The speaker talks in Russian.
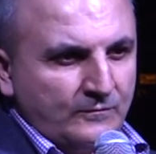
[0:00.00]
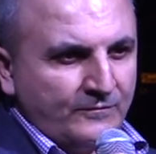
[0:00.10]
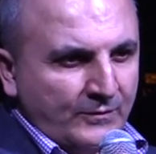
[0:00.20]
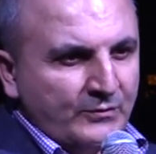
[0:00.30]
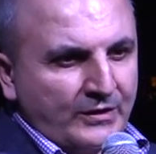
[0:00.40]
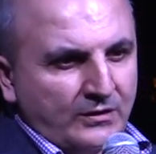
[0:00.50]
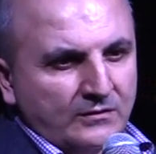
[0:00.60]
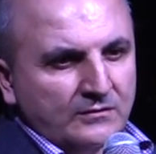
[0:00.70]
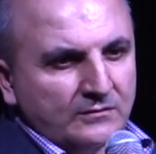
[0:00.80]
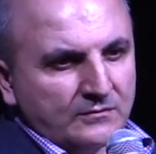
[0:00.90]
выбор
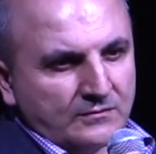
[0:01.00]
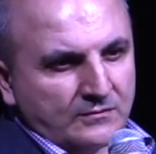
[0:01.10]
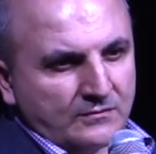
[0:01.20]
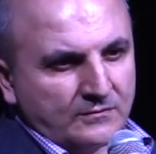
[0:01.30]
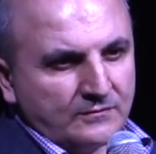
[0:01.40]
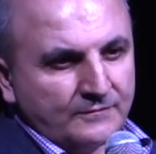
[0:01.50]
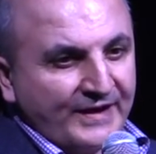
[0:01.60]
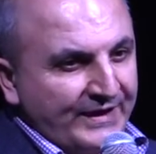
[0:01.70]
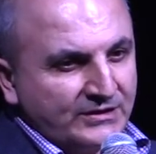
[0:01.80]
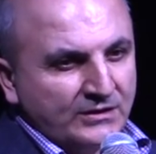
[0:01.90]
э, в
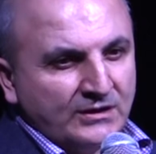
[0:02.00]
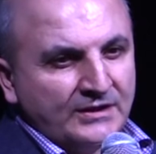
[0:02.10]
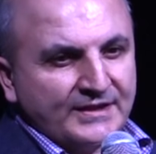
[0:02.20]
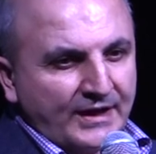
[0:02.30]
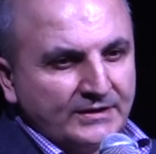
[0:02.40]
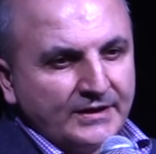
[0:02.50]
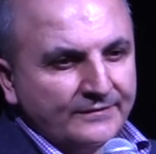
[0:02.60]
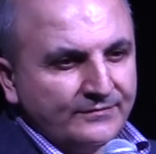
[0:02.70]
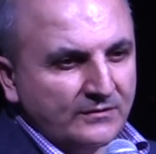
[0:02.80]
рейтинге трейдеров,